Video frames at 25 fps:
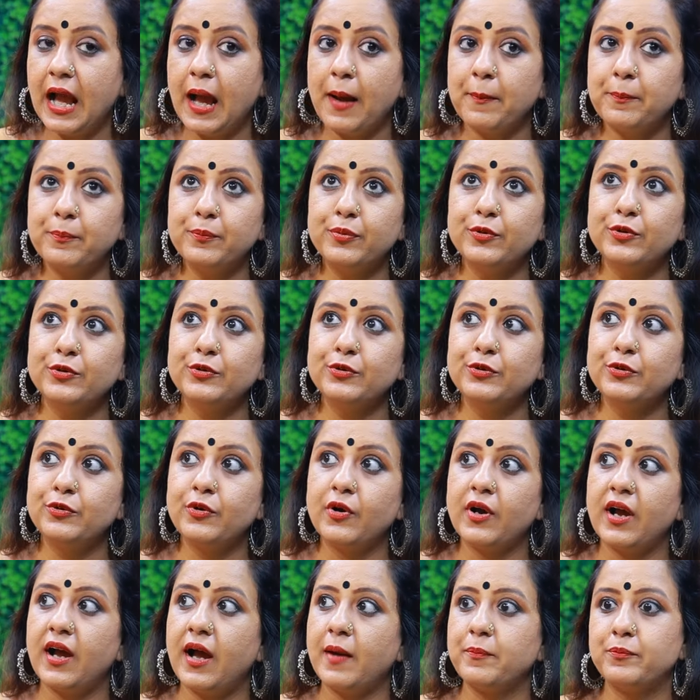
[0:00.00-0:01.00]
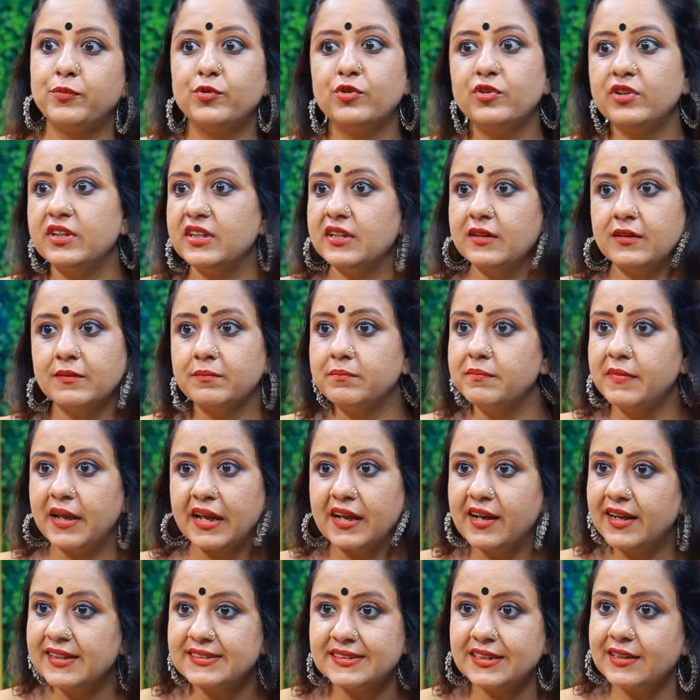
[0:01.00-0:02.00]
అప్పుడు అప్పుడు
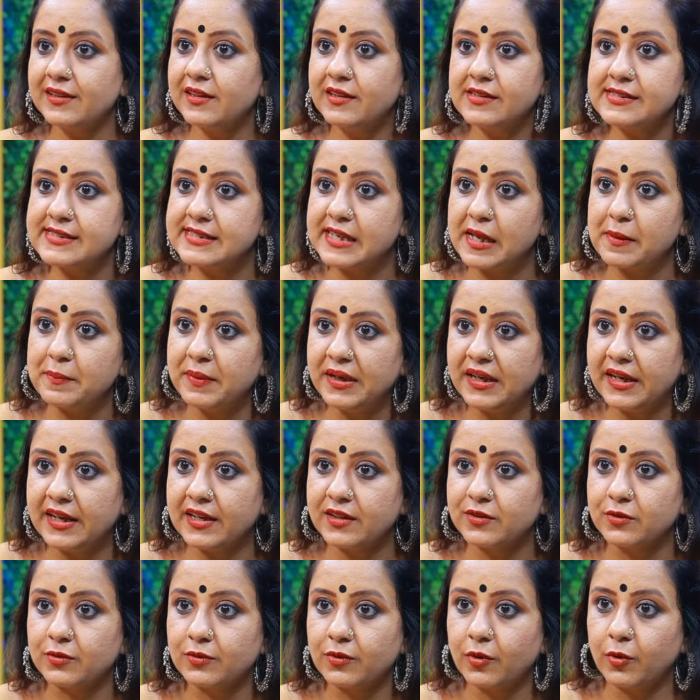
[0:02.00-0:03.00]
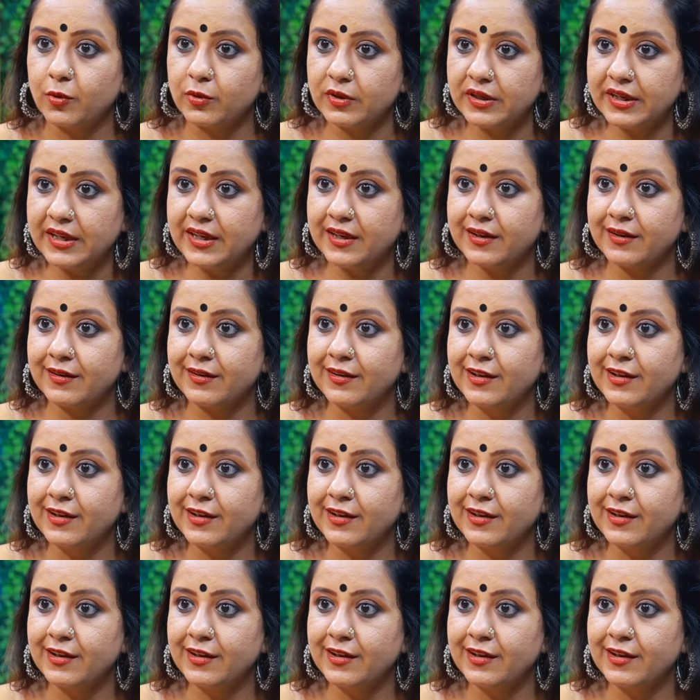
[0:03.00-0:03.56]
మెగా సీరియల్స్ ఏమీ లేదు ఓన్లీ